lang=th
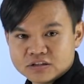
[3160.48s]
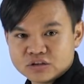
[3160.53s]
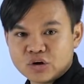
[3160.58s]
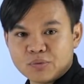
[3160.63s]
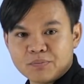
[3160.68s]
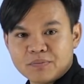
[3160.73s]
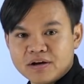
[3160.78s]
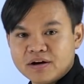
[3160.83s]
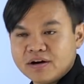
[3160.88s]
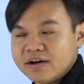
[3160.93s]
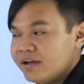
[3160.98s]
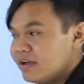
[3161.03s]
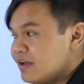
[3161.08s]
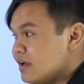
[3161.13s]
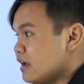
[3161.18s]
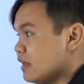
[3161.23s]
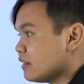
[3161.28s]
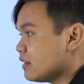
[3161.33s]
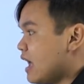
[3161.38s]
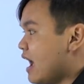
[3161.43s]
จบเลย
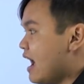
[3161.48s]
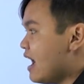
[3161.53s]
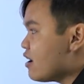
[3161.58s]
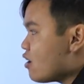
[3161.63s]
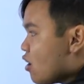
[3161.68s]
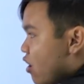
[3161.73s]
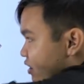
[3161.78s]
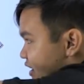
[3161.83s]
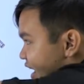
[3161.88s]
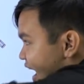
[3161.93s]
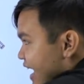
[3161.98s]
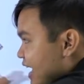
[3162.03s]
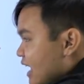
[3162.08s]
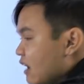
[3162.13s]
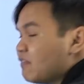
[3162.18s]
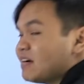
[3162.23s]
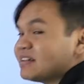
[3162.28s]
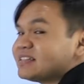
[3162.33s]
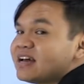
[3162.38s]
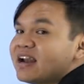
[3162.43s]
ถ้าน้องได้
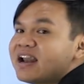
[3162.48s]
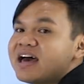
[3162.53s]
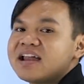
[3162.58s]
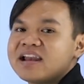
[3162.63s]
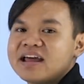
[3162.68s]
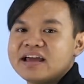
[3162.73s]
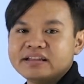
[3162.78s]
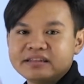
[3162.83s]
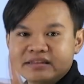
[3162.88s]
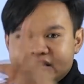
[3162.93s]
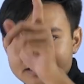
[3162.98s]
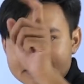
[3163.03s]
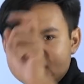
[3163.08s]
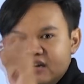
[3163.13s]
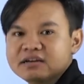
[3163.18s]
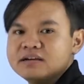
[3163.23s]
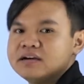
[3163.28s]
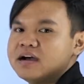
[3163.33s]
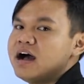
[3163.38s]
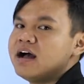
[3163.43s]
คำว่าชลาลัยที่
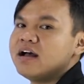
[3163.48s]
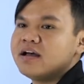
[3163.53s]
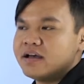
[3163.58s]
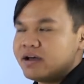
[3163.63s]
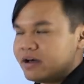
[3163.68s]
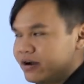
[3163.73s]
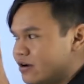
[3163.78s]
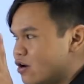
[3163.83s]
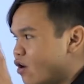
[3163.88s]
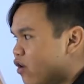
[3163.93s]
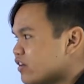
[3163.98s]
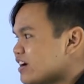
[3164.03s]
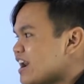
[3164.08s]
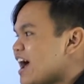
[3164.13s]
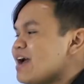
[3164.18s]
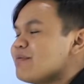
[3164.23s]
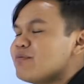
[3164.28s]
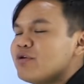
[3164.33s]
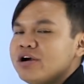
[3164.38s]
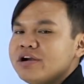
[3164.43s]
เหลือน้อง
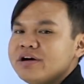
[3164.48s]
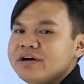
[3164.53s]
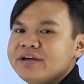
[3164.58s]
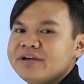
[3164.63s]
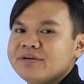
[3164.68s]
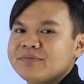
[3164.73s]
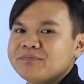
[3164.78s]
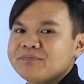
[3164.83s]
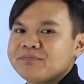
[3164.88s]
ได้หมดเลย